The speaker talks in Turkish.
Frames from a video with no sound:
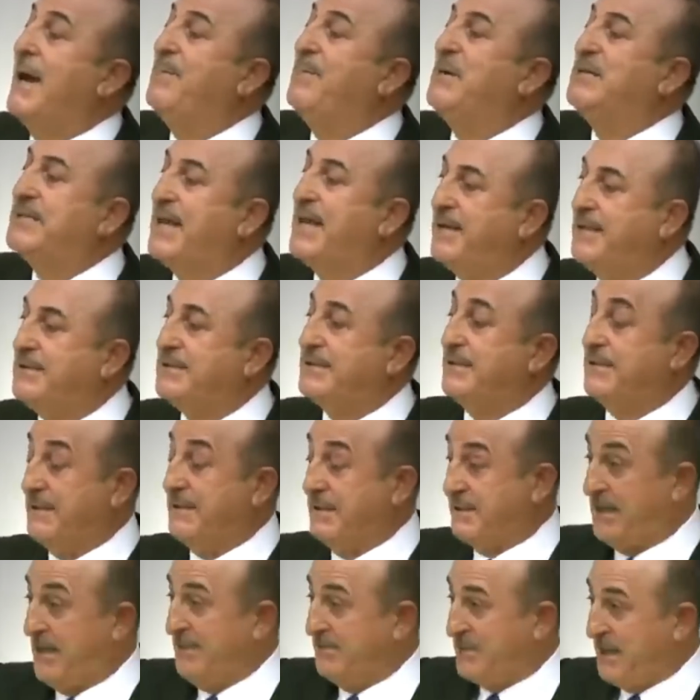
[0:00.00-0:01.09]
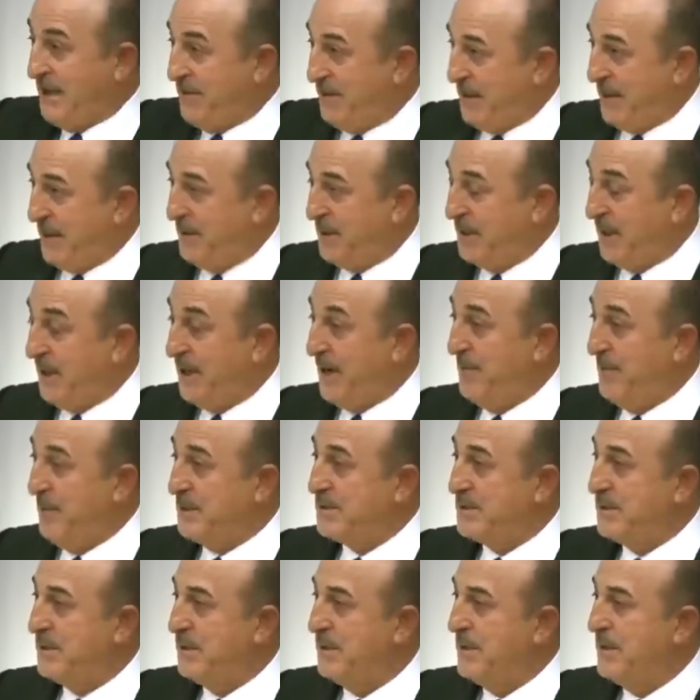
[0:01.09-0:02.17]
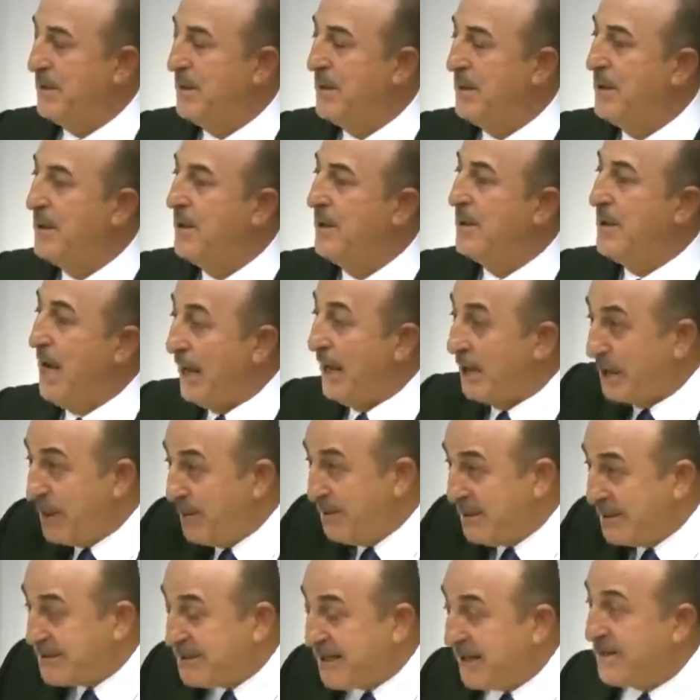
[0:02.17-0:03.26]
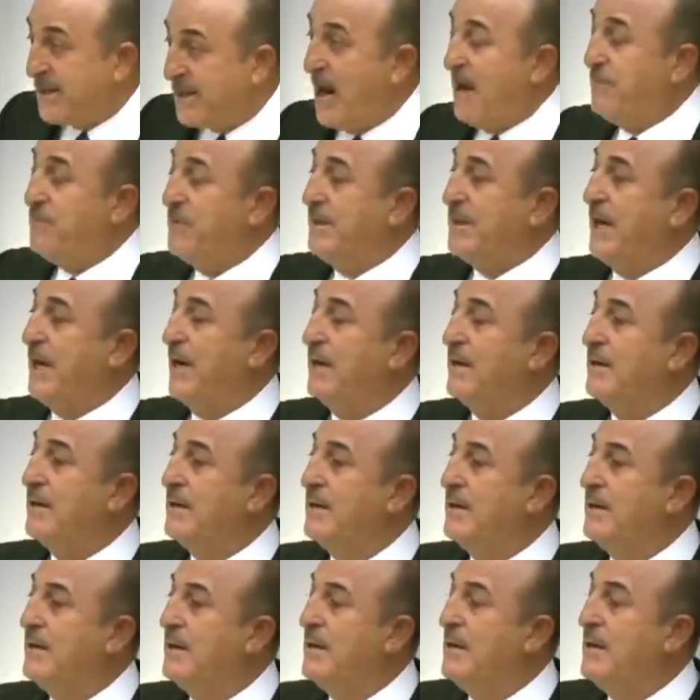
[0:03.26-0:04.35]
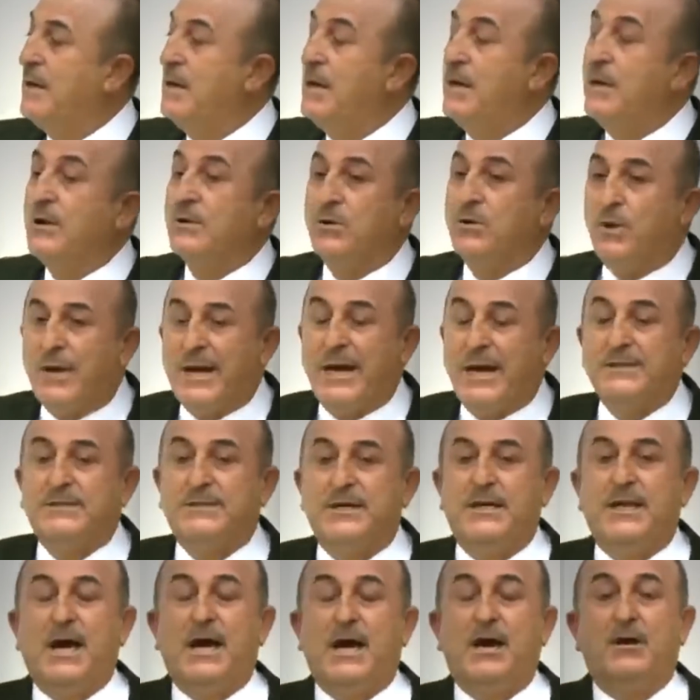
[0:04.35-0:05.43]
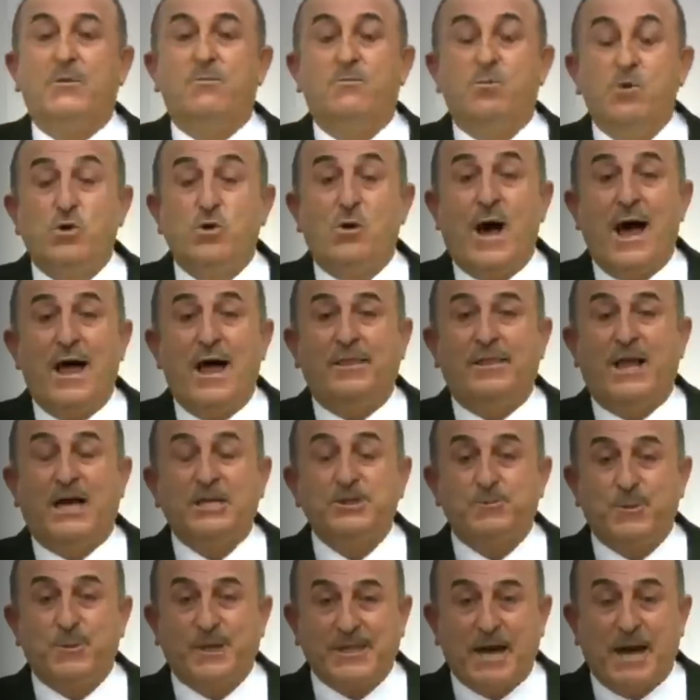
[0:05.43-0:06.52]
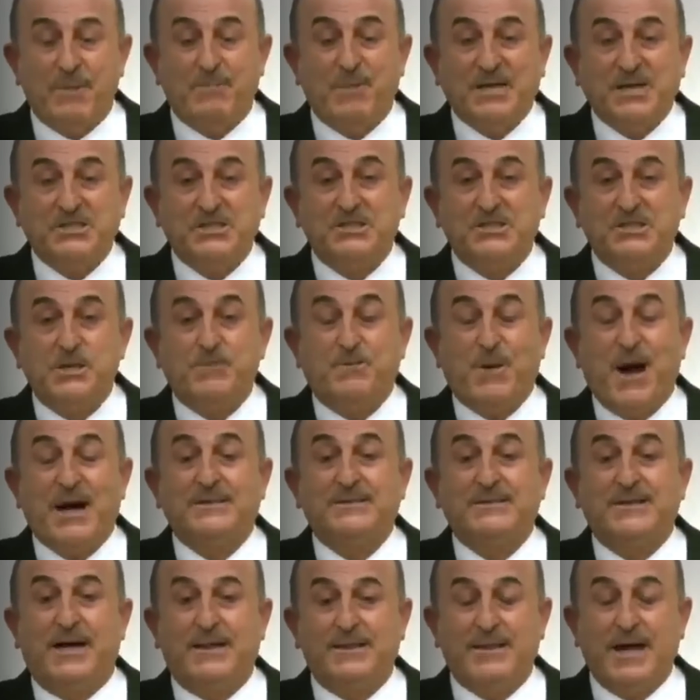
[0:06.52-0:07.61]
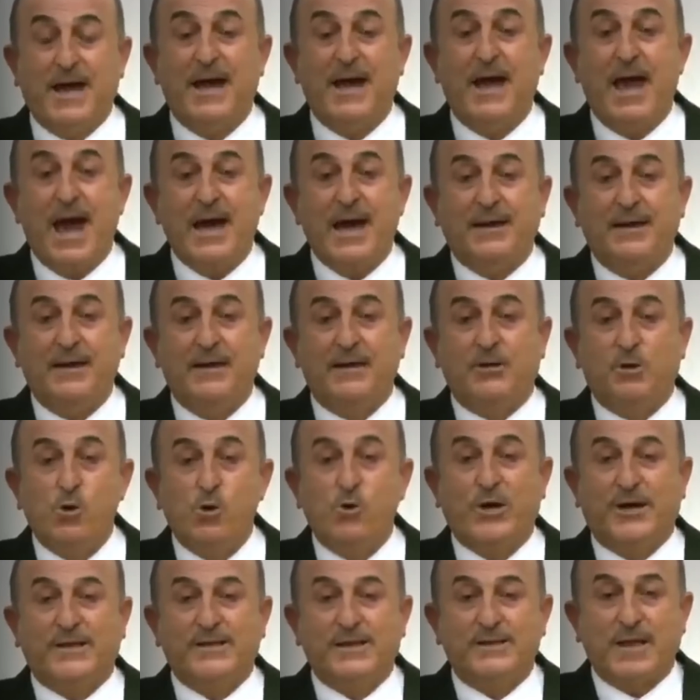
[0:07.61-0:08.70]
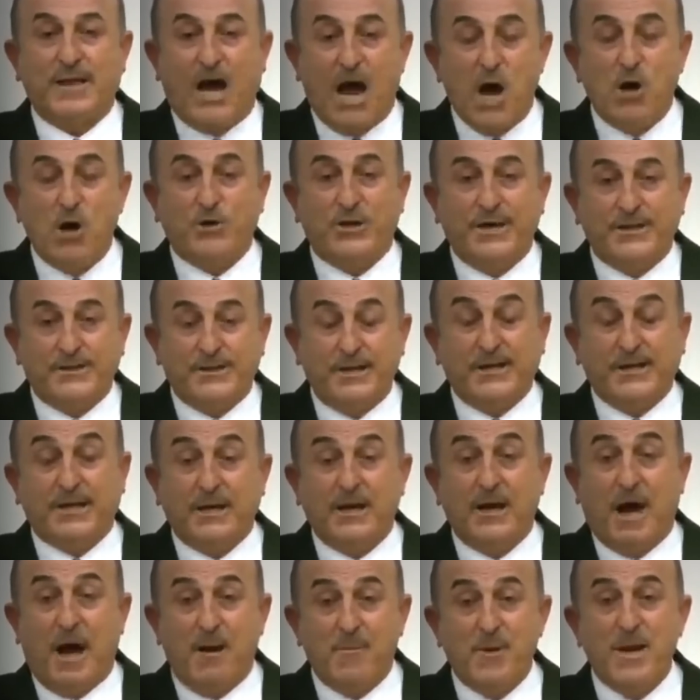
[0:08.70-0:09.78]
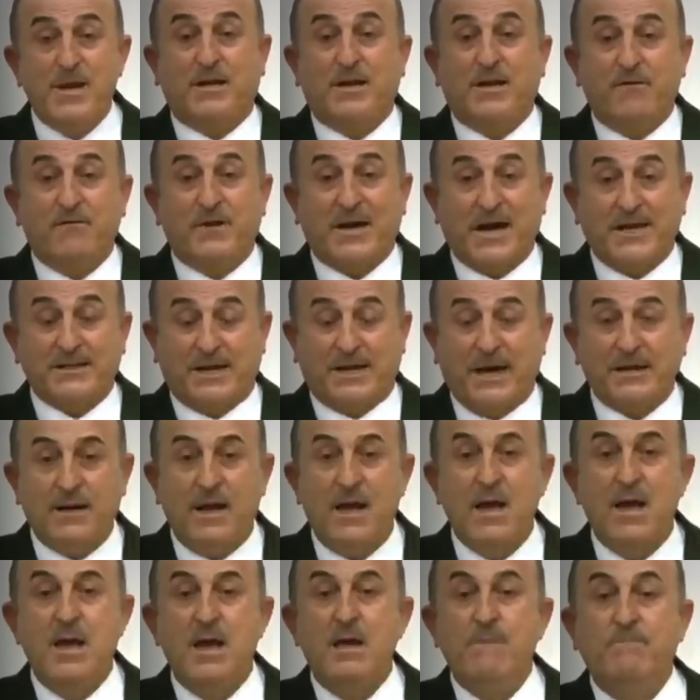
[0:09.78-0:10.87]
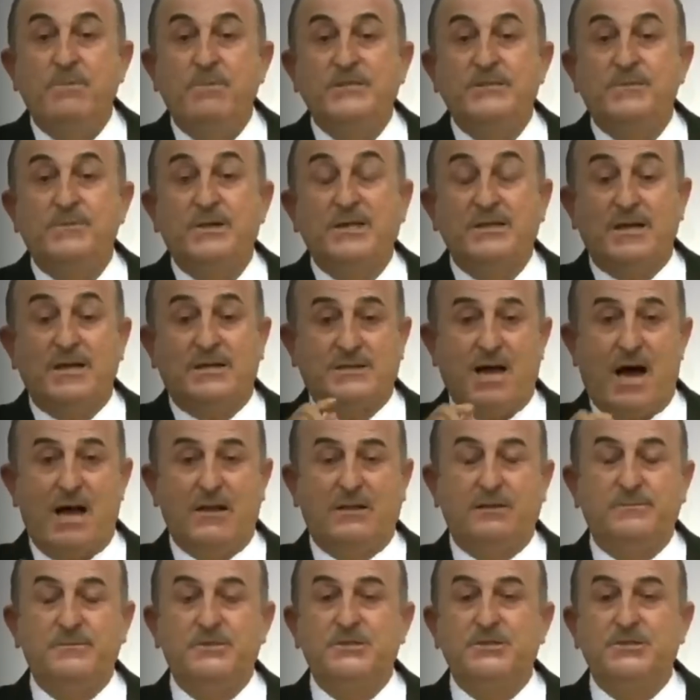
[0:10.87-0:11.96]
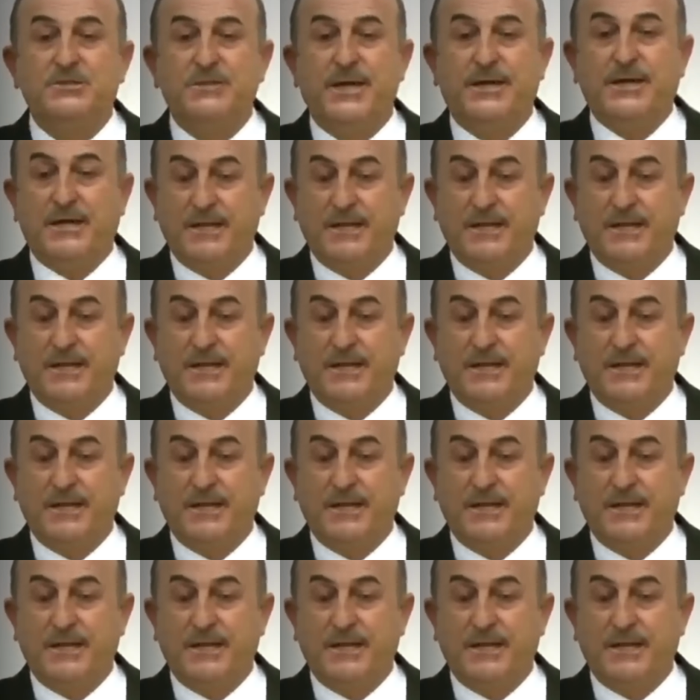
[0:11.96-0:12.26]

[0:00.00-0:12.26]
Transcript: da bizden izinsiz kimse giremez yani Kıbrıs etrafında. Dolayısıyla bu anlaşmada 5. parselde her iki ülkede taahhüt etti ki Amerika ve Katar bizim kıta sahanlığımız içine